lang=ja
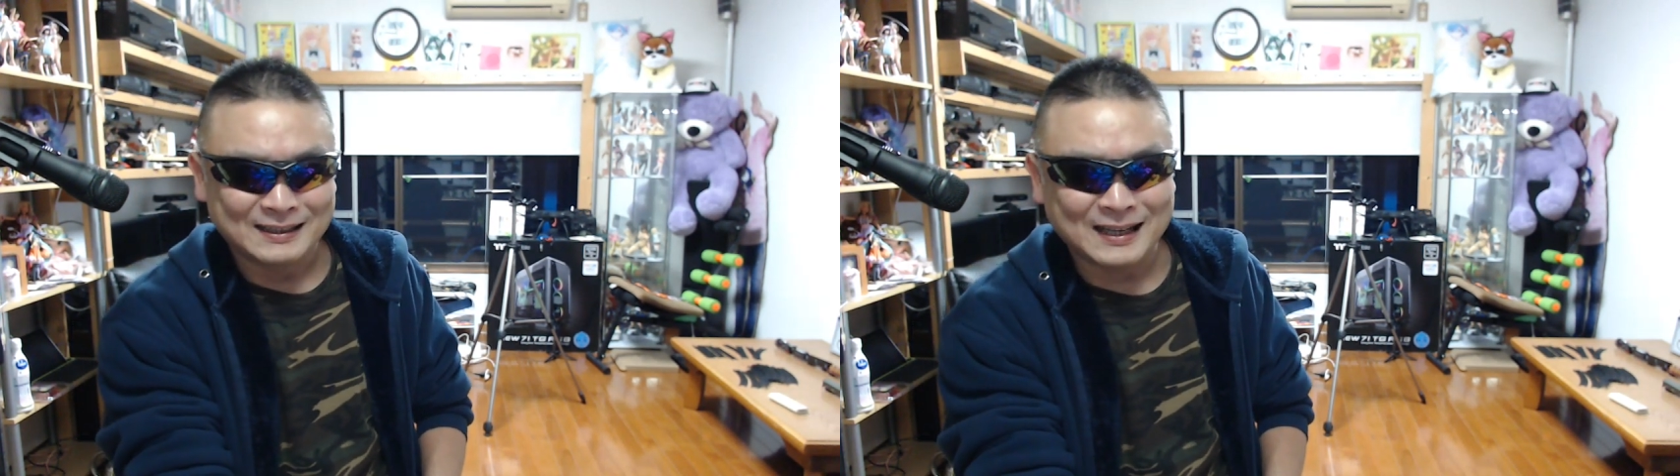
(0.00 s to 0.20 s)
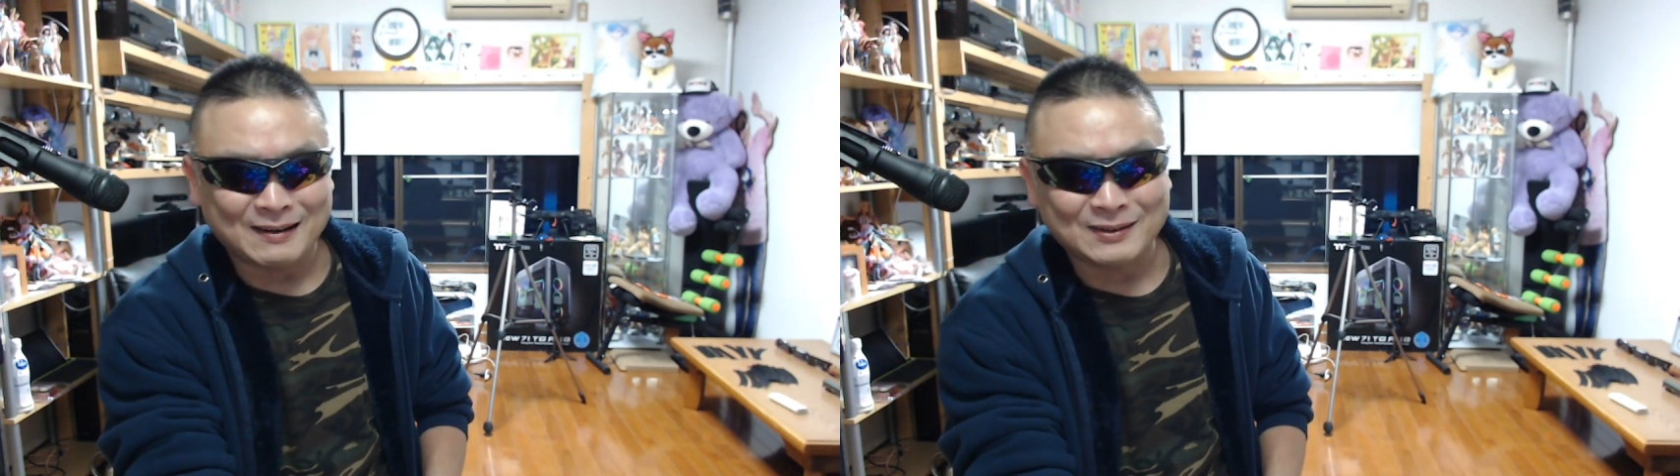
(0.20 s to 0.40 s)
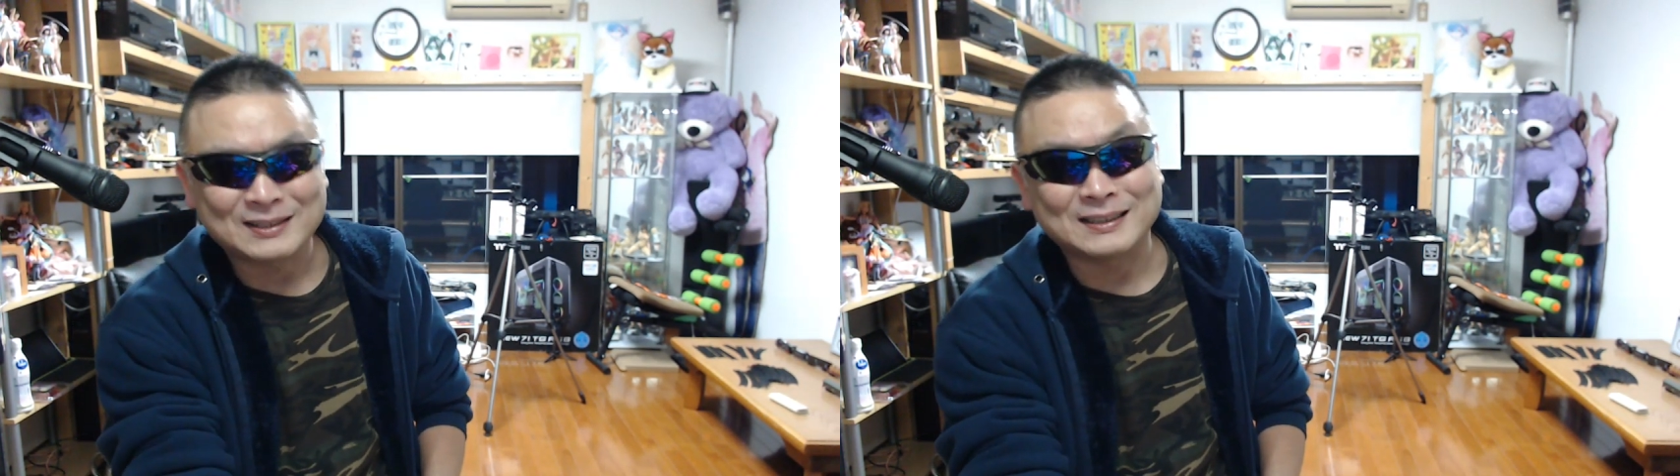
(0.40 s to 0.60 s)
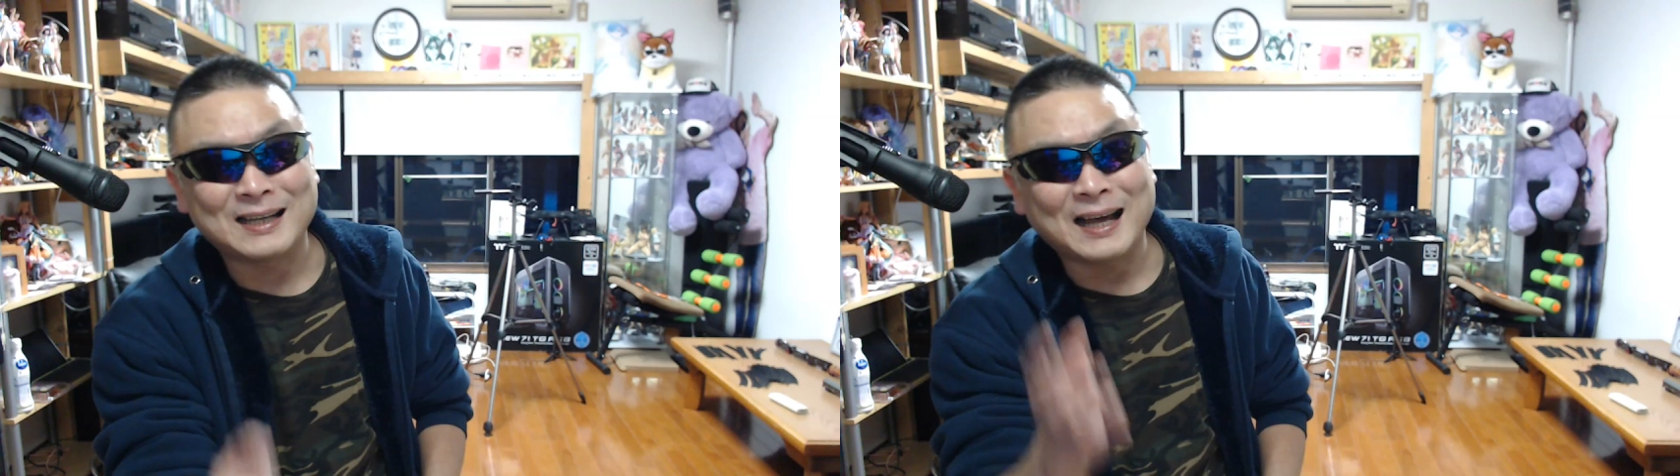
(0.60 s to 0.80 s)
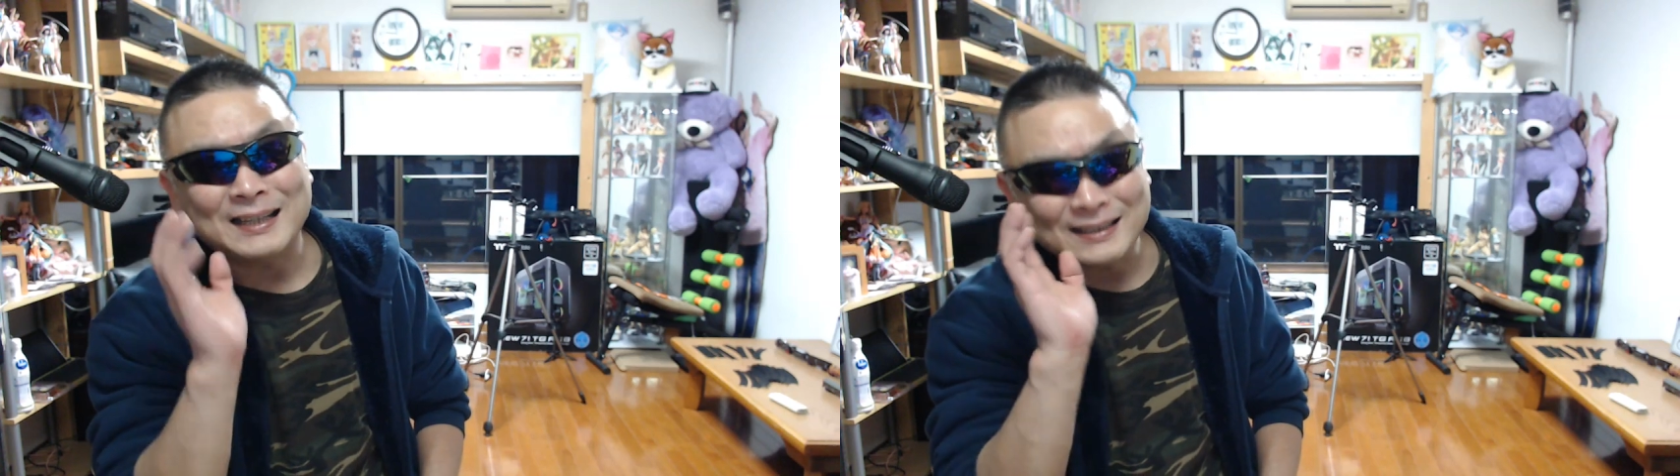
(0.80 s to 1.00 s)
だから、おじい、
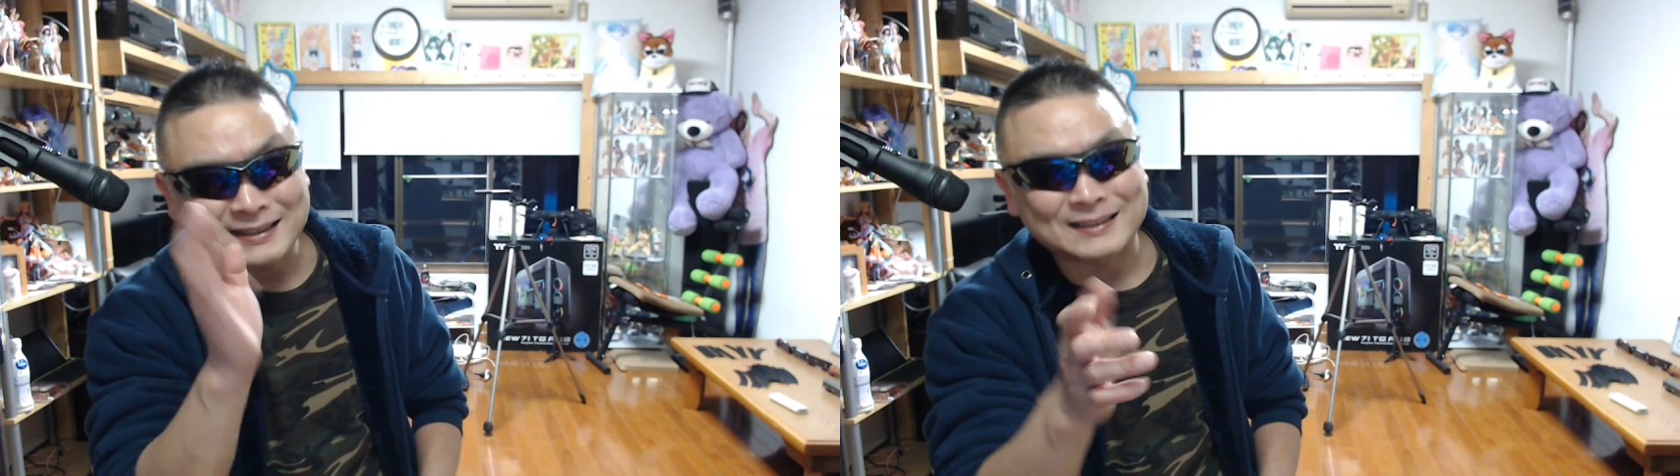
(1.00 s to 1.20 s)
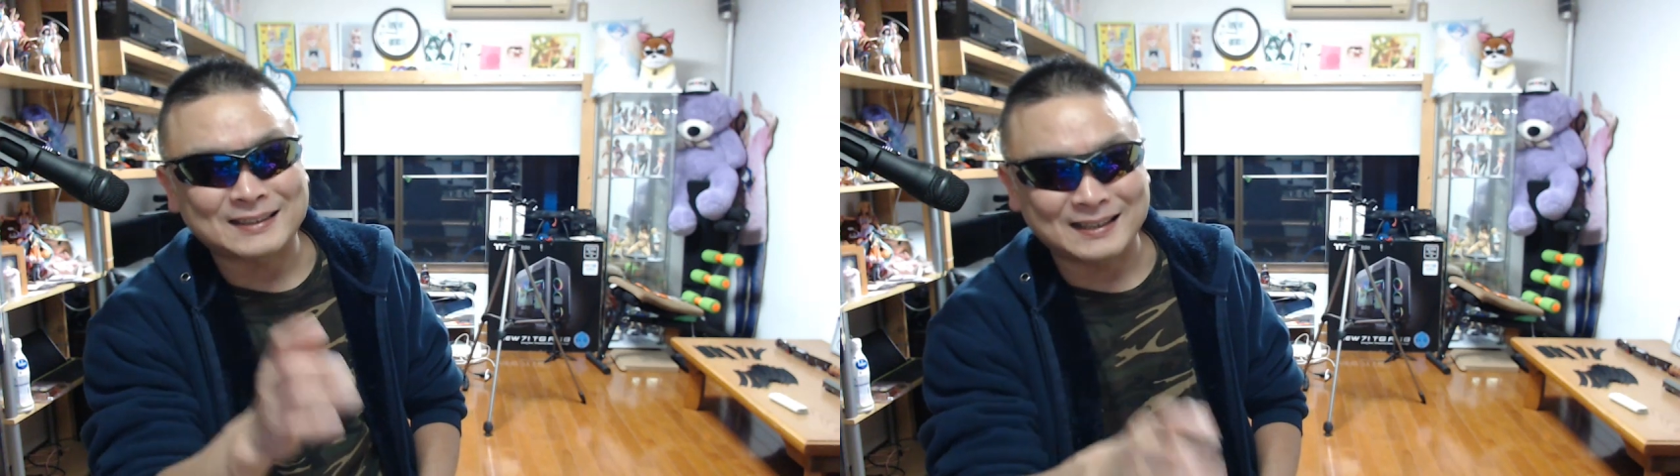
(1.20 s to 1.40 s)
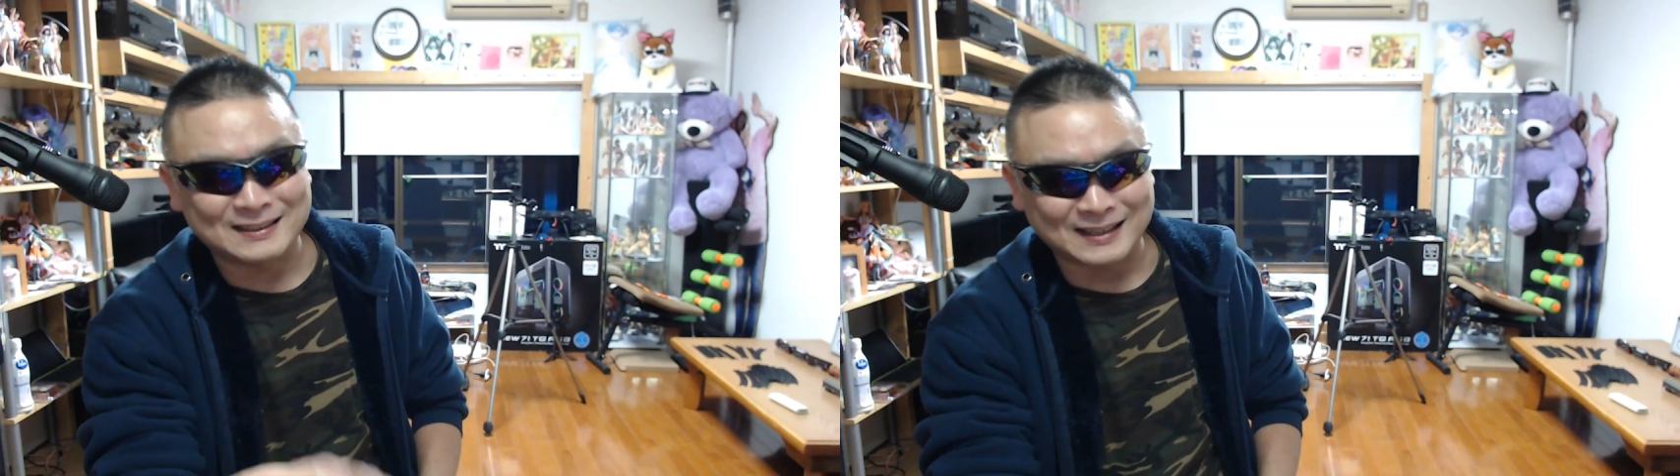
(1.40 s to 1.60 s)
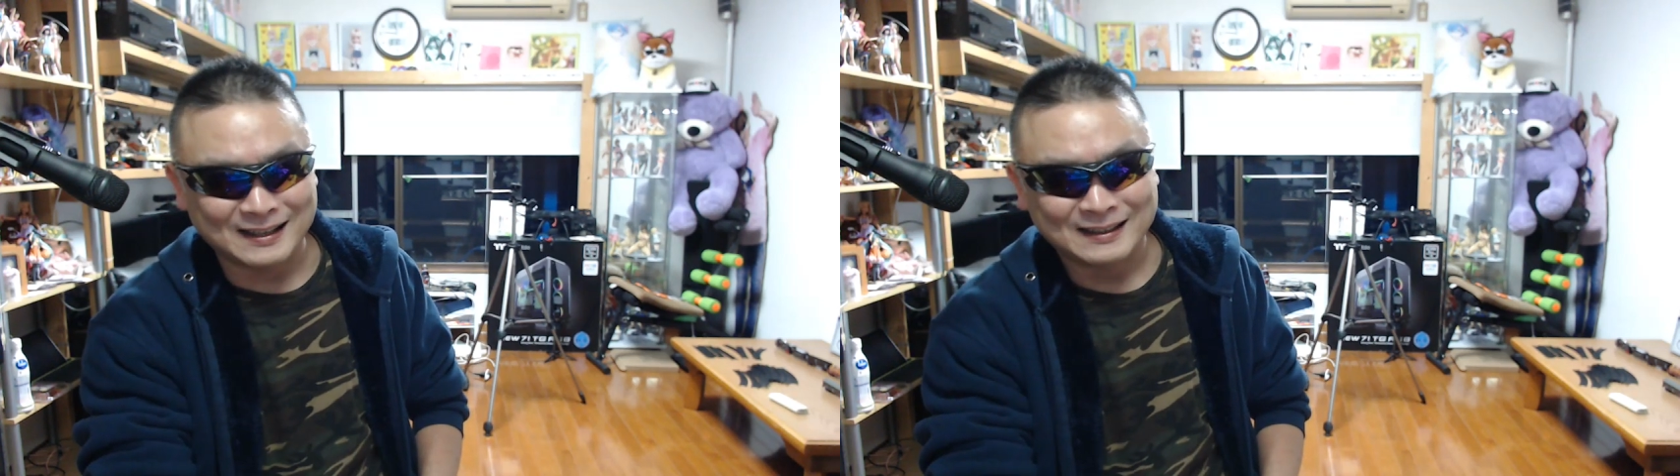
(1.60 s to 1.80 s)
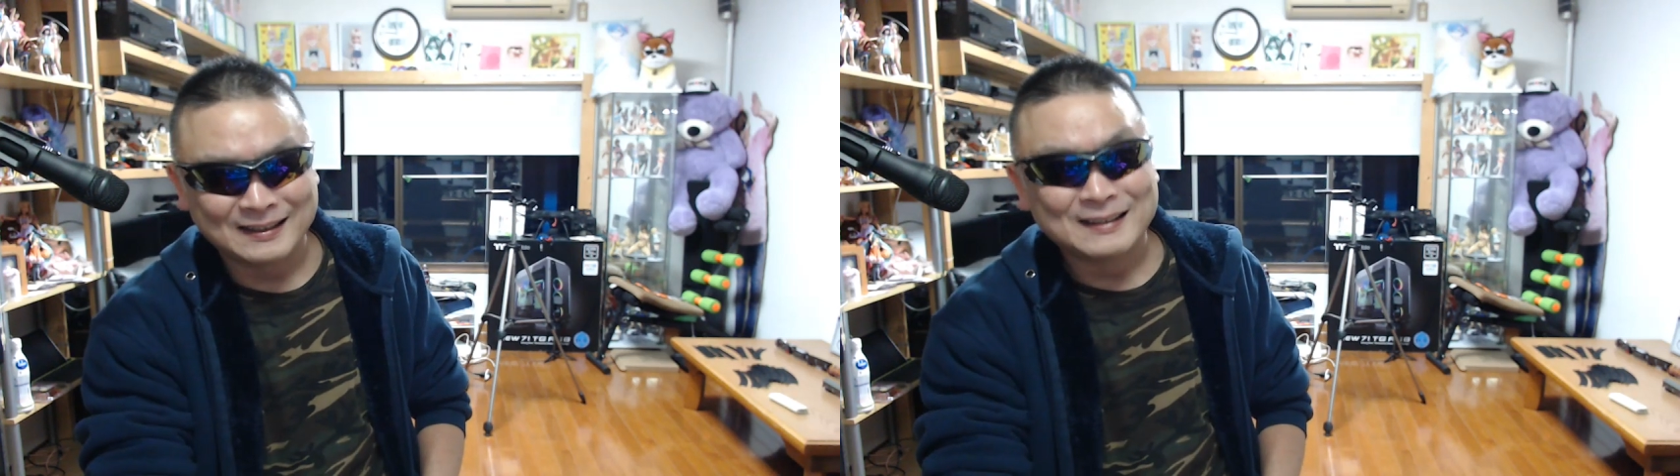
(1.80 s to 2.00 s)
LINE 知ってんじゃ
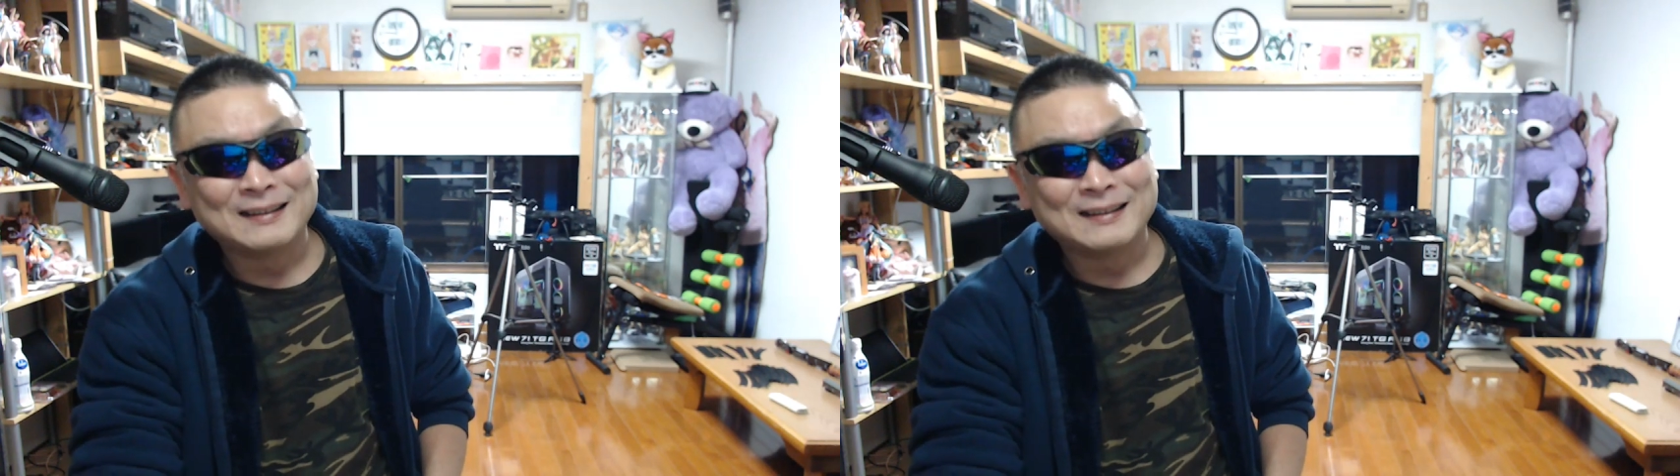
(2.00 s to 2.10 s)
ん。